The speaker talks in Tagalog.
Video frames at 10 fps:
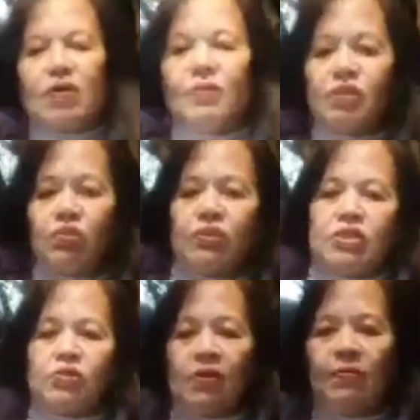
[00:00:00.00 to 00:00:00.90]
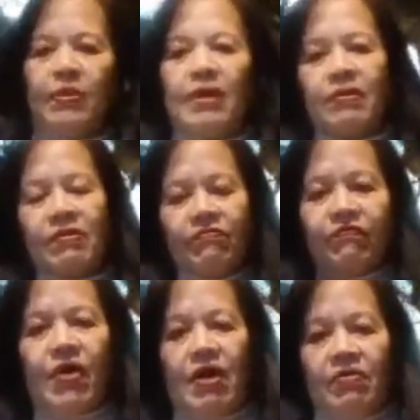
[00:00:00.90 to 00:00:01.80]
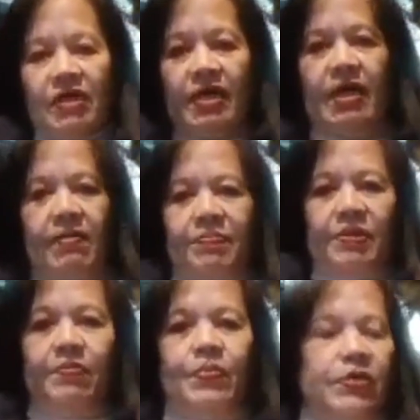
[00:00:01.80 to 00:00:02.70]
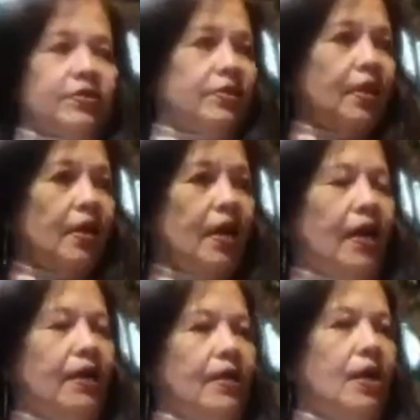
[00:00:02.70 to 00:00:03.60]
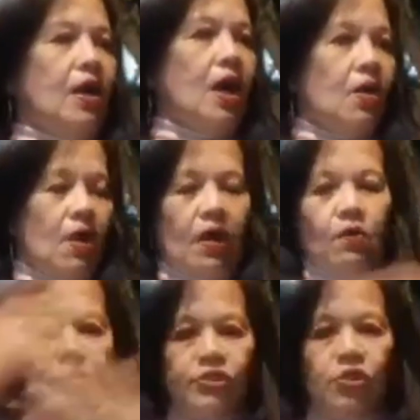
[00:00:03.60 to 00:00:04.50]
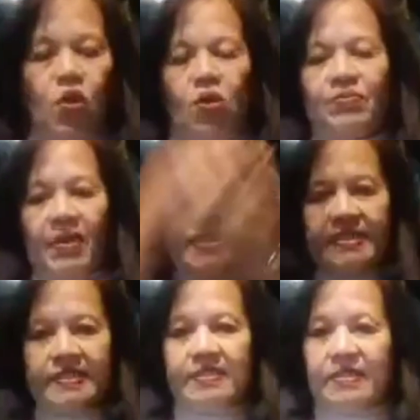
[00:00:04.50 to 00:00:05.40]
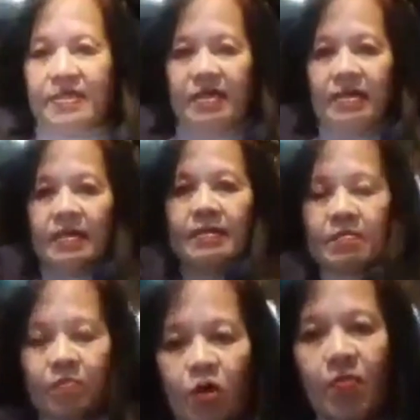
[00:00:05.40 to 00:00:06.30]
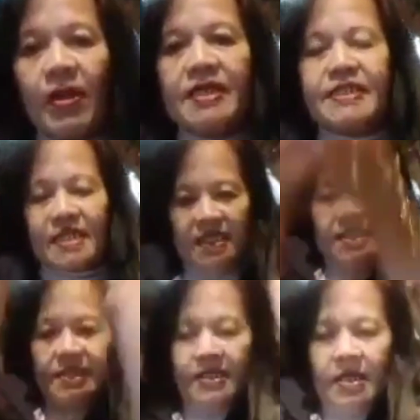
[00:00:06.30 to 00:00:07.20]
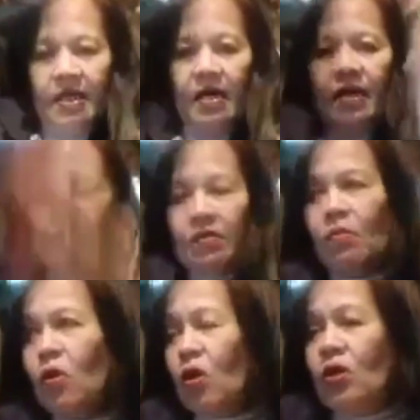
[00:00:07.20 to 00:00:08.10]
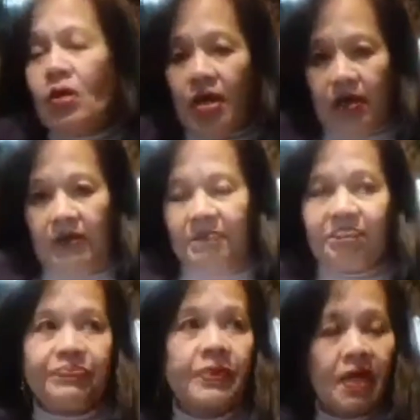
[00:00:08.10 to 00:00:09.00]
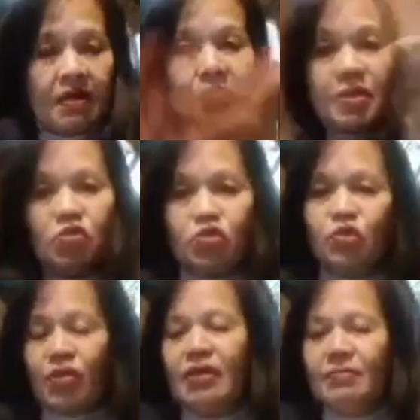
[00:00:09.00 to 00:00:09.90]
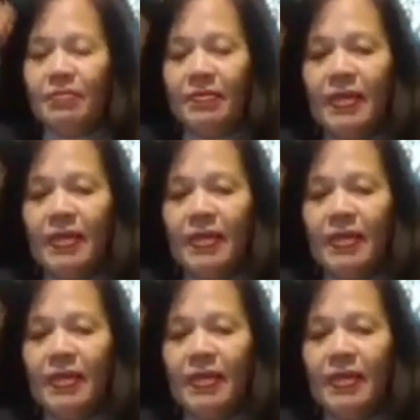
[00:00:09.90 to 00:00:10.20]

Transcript: kami to greet you a very, very happy birthday and I wish you all the best, more blessings, more uh, revenues to come,